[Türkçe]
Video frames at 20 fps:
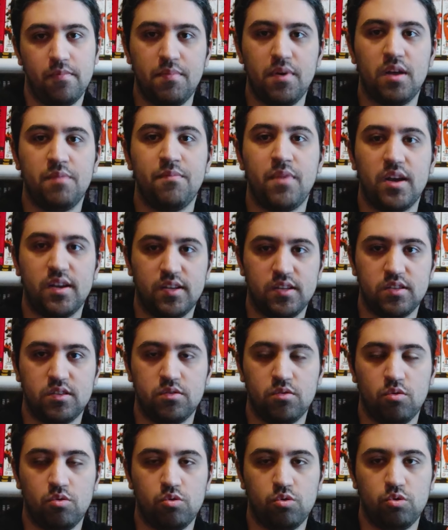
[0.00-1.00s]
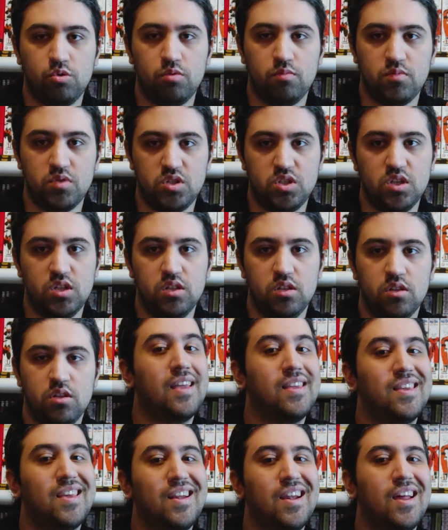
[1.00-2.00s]
Ben mangasını okuduğum için
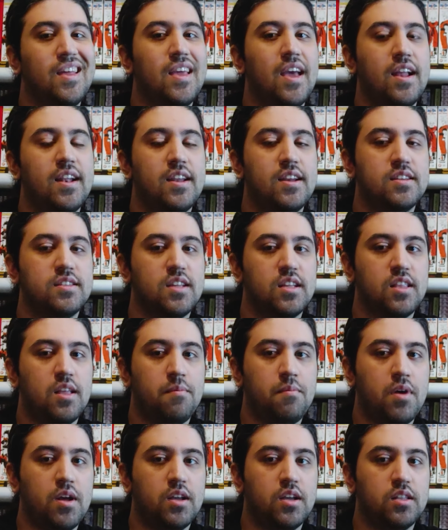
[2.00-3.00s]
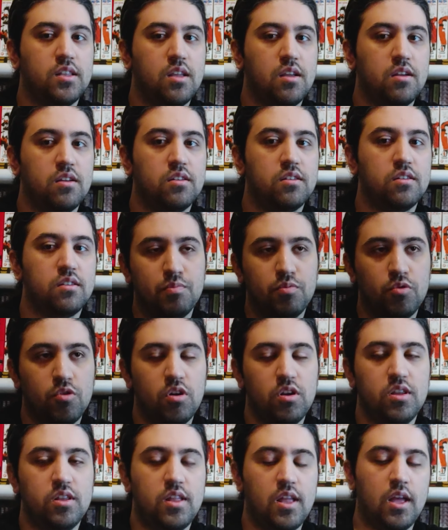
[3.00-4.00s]
denk gelen yerleri zaten mangada
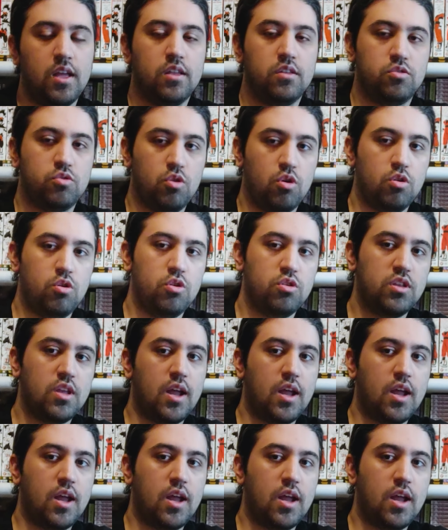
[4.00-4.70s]
Broly de söylüyor.